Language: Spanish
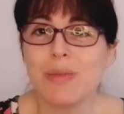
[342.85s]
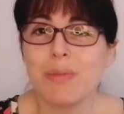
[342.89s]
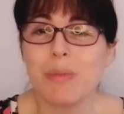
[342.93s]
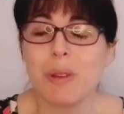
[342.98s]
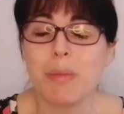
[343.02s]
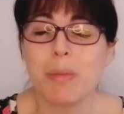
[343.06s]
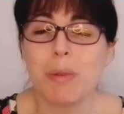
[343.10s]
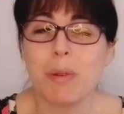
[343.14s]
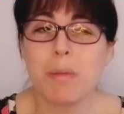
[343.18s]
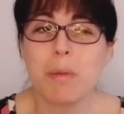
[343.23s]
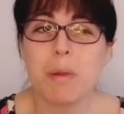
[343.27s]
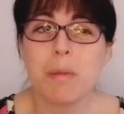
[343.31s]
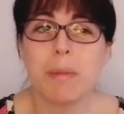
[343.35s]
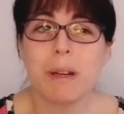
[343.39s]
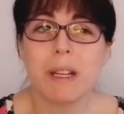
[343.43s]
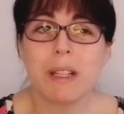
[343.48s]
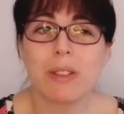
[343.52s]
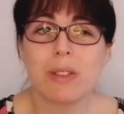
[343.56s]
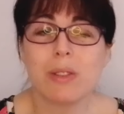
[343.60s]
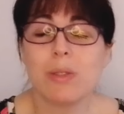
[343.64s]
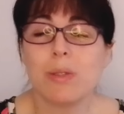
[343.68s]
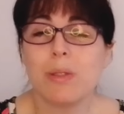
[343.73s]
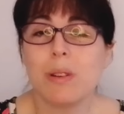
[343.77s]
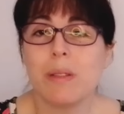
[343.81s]
Mi propio
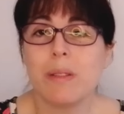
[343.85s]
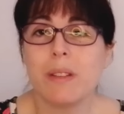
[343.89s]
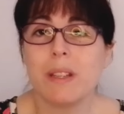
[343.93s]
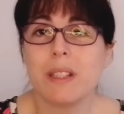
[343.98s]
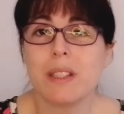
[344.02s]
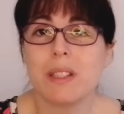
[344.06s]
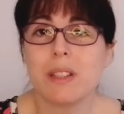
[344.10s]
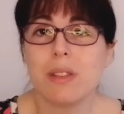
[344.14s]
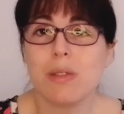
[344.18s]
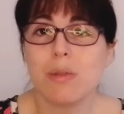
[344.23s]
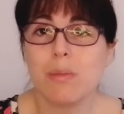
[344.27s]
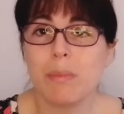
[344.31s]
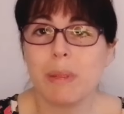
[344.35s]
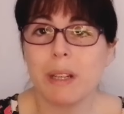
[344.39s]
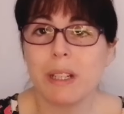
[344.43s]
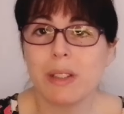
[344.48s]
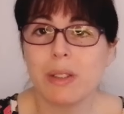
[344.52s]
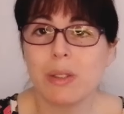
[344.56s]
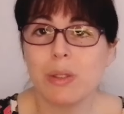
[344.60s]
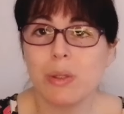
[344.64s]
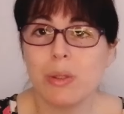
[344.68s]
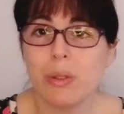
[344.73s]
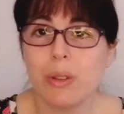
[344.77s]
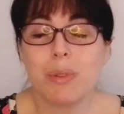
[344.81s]
parto había sido un
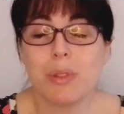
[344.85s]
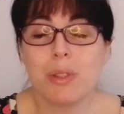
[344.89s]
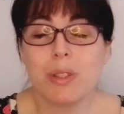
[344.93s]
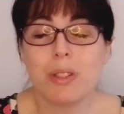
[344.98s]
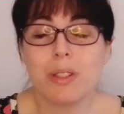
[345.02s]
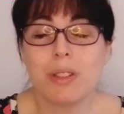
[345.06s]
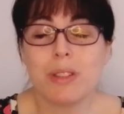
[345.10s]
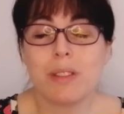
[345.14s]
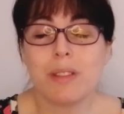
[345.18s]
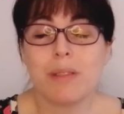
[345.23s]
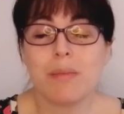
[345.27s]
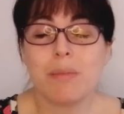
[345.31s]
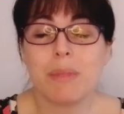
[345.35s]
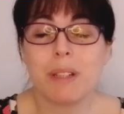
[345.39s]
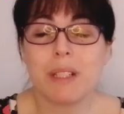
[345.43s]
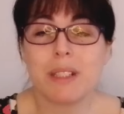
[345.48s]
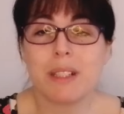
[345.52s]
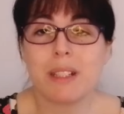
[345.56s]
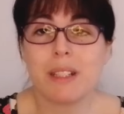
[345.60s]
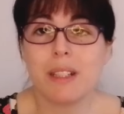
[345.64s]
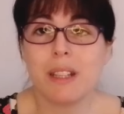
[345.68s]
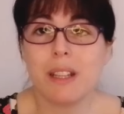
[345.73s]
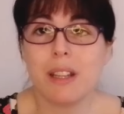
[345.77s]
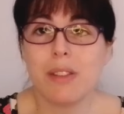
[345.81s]
parto pues
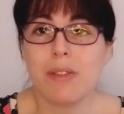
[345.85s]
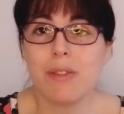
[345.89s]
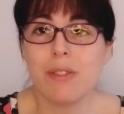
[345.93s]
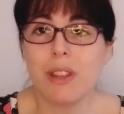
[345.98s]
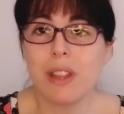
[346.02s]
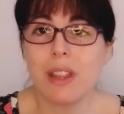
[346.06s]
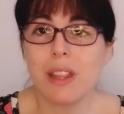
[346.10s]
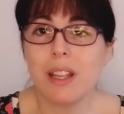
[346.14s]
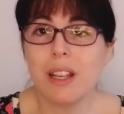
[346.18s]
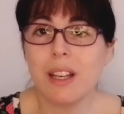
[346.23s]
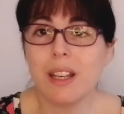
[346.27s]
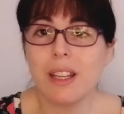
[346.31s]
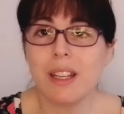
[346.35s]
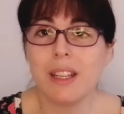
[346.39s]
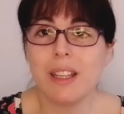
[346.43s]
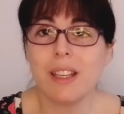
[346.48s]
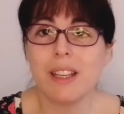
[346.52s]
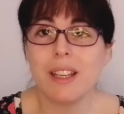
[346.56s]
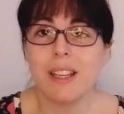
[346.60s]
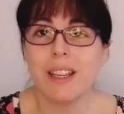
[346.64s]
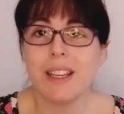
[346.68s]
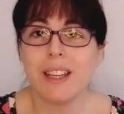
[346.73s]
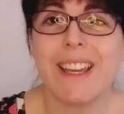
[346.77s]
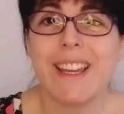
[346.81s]
bastante difícil
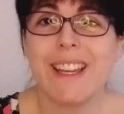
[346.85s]
y,